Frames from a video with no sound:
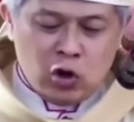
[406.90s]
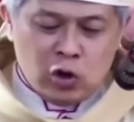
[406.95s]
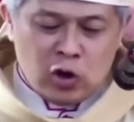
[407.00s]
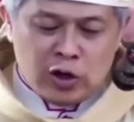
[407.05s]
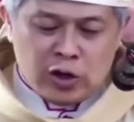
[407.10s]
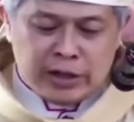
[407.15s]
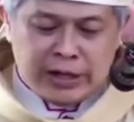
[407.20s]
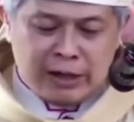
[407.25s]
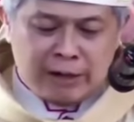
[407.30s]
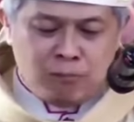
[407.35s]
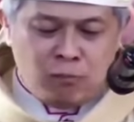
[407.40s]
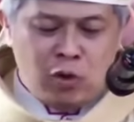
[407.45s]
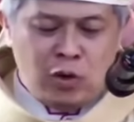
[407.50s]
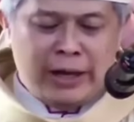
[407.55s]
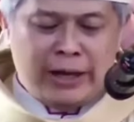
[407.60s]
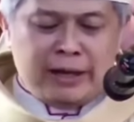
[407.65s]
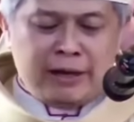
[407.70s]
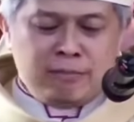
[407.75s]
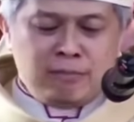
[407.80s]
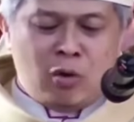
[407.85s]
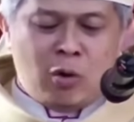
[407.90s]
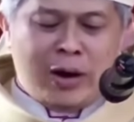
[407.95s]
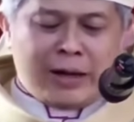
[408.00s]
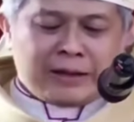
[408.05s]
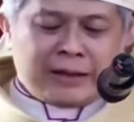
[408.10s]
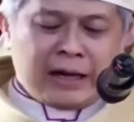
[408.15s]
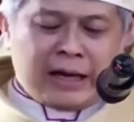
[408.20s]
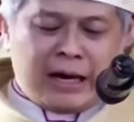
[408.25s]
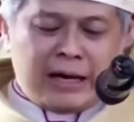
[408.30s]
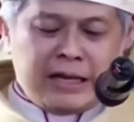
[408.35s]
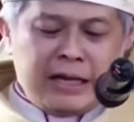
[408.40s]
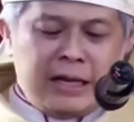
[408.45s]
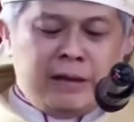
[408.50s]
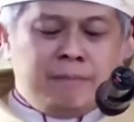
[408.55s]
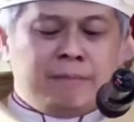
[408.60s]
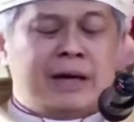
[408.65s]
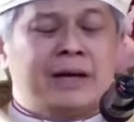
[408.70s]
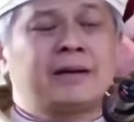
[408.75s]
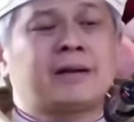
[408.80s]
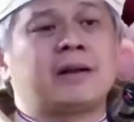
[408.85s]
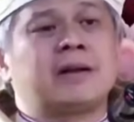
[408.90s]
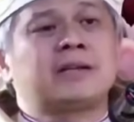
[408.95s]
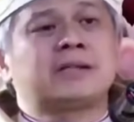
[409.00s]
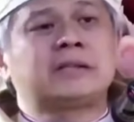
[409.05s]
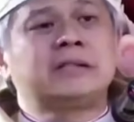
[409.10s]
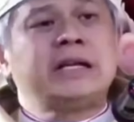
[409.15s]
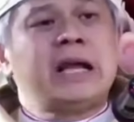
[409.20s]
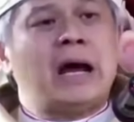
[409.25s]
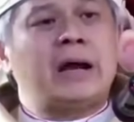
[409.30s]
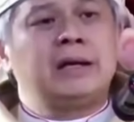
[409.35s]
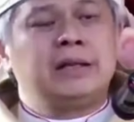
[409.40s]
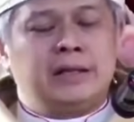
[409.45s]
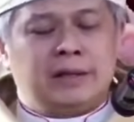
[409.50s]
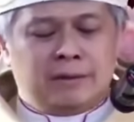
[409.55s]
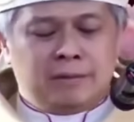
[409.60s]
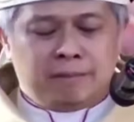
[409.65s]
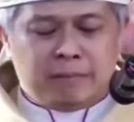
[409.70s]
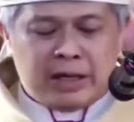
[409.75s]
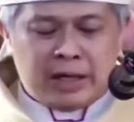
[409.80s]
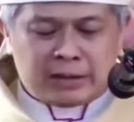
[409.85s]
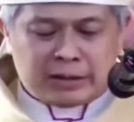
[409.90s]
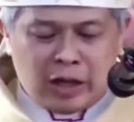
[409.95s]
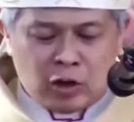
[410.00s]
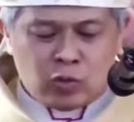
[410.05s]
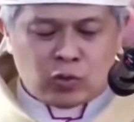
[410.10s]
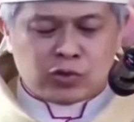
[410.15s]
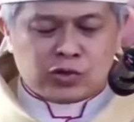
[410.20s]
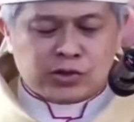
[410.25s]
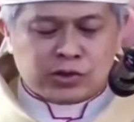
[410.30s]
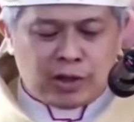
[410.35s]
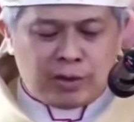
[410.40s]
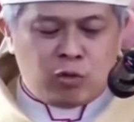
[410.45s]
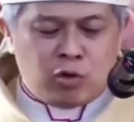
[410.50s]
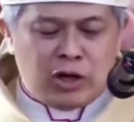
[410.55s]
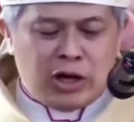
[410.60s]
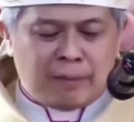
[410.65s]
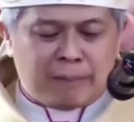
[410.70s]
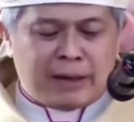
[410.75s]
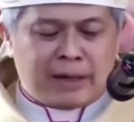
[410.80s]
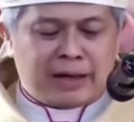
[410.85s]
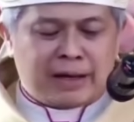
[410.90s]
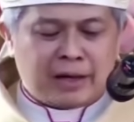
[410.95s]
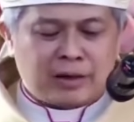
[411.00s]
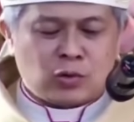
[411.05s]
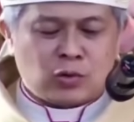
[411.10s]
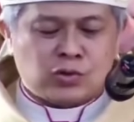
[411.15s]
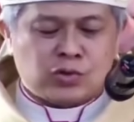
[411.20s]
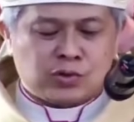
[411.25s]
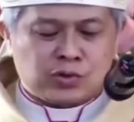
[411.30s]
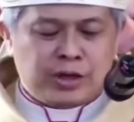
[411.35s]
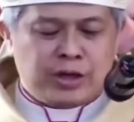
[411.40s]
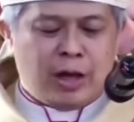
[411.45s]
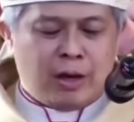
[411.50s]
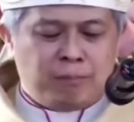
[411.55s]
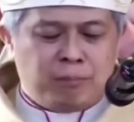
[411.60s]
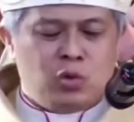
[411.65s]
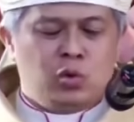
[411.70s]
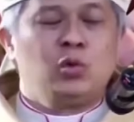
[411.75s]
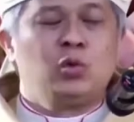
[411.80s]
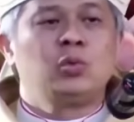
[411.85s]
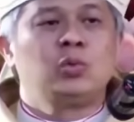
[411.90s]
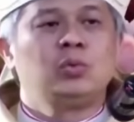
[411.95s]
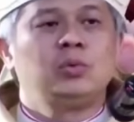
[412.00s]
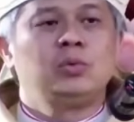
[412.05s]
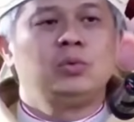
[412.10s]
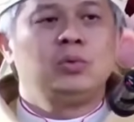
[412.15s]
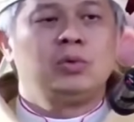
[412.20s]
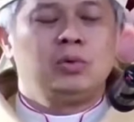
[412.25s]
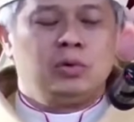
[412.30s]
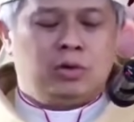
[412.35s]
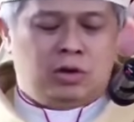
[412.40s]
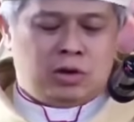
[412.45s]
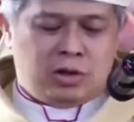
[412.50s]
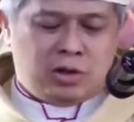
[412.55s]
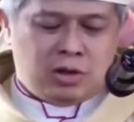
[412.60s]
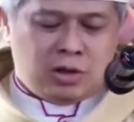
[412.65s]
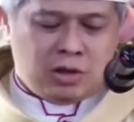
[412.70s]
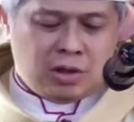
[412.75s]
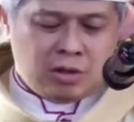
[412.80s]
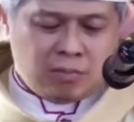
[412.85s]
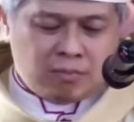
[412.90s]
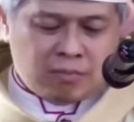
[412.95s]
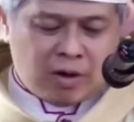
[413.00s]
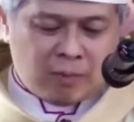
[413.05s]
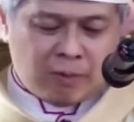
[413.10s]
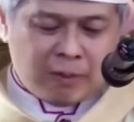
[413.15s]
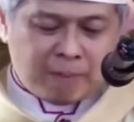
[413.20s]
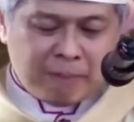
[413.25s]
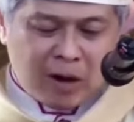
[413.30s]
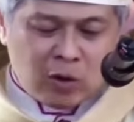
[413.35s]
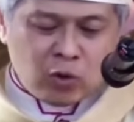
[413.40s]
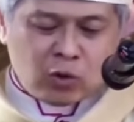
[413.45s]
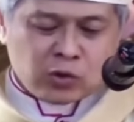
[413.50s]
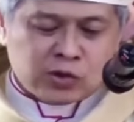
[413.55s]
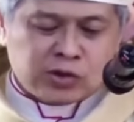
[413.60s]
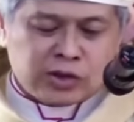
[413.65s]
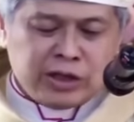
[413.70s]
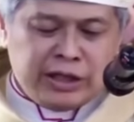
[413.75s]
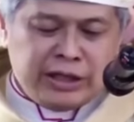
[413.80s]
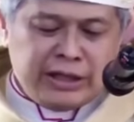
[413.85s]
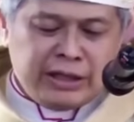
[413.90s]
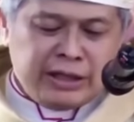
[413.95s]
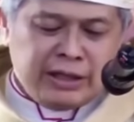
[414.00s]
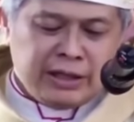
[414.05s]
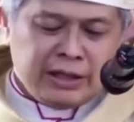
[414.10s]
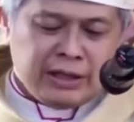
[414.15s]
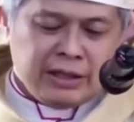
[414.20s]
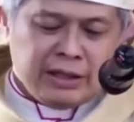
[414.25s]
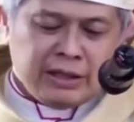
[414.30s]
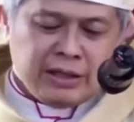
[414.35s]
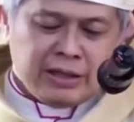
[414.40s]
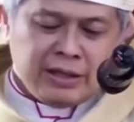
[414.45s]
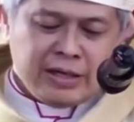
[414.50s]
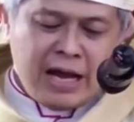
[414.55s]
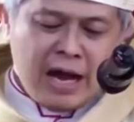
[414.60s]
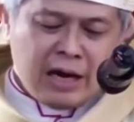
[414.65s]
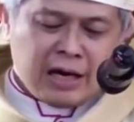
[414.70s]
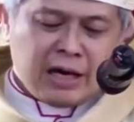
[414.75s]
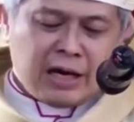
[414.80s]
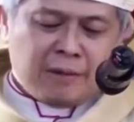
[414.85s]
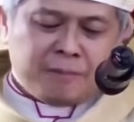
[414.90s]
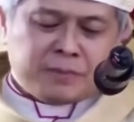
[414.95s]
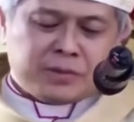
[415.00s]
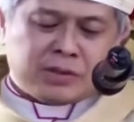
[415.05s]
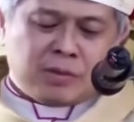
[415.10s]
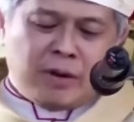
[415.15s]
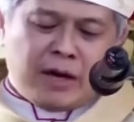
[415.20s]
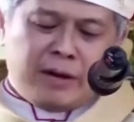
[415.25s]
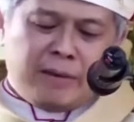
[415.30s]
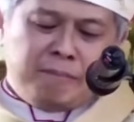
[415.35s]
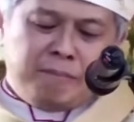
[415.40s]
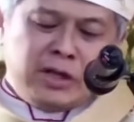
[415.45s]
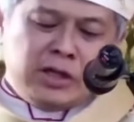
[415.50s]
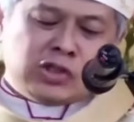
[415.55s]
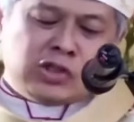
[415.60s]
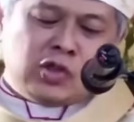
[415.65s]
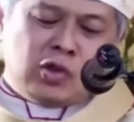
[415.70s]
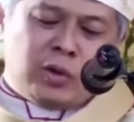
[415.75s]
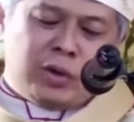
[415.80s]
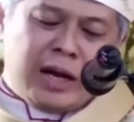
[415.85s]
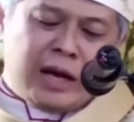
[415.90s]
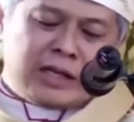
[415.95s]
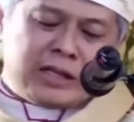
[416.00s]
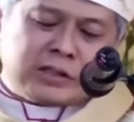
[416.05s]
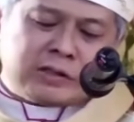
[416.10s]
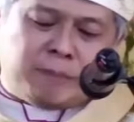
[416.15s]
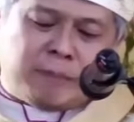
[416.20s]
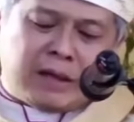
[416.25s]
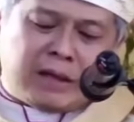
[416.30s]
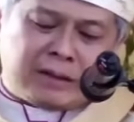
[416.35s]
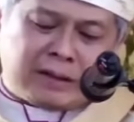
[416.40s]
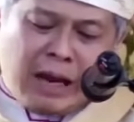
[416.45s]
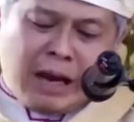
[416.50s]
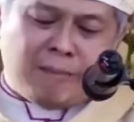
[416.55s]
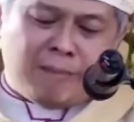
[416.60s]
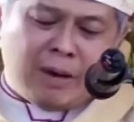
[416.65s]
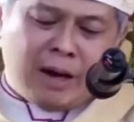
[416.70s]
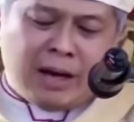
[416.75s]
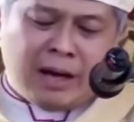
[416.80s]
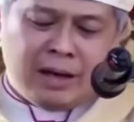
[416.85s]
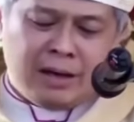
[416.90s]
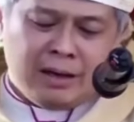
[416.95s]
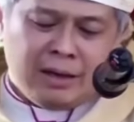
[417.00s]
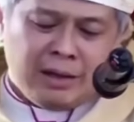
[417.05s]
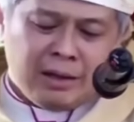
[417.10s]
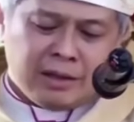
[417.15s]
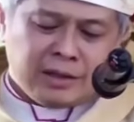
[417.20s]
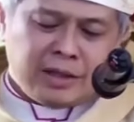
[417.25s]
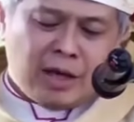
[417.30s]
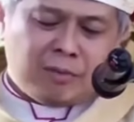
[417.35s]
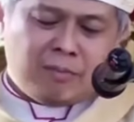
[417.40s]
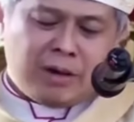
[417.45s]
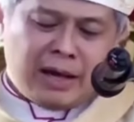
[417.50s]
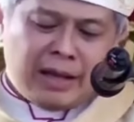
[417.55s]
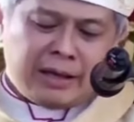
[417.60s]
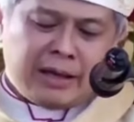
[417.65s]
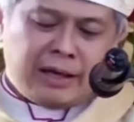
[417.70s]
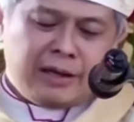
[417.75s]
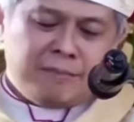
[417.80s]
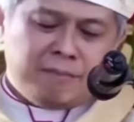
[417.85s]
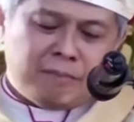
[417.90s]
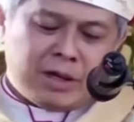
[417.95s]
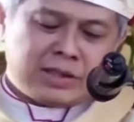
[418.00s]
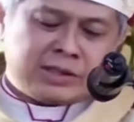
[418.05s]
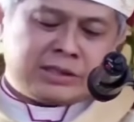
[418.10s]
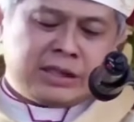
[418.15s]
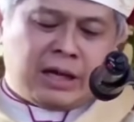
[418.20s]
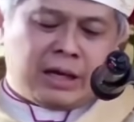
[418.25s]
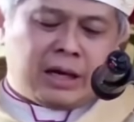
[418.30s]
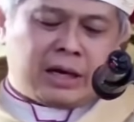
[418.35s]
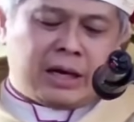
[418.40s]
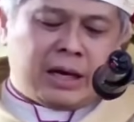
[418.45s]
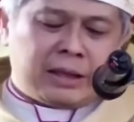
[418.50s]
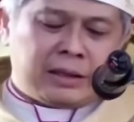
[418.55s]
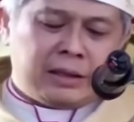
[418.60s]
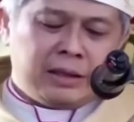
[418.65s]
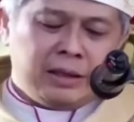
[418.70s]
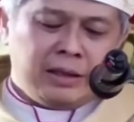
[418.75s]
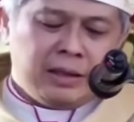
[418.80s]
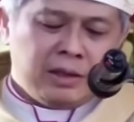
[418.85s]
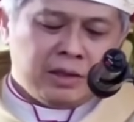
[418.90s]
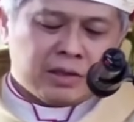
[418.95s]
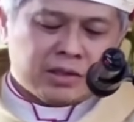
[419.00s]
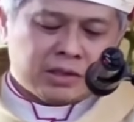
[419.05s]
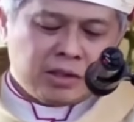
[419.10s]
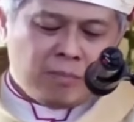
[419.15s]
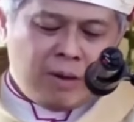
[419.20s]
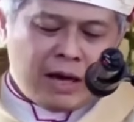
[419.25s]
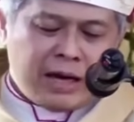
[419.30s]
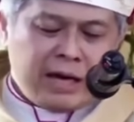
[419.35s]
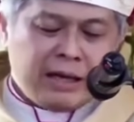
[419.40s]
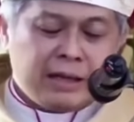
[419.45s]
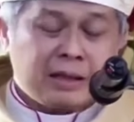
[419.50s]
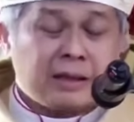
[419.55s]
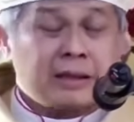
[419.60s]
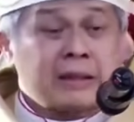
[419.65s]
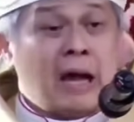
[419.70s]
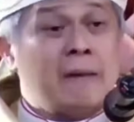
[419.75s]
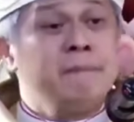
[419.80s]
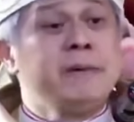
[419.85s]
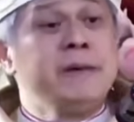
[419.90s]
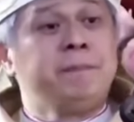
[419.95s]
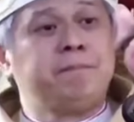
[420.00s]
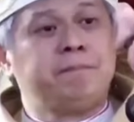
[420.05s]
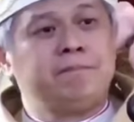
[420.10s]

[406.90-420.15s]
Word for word: dan mulai mewartakan iman Kristiani pada tahun 1830. Bapak Paulus ini dianggap sebagai misionaris pertama yang melayani masyarakat sebagai tabib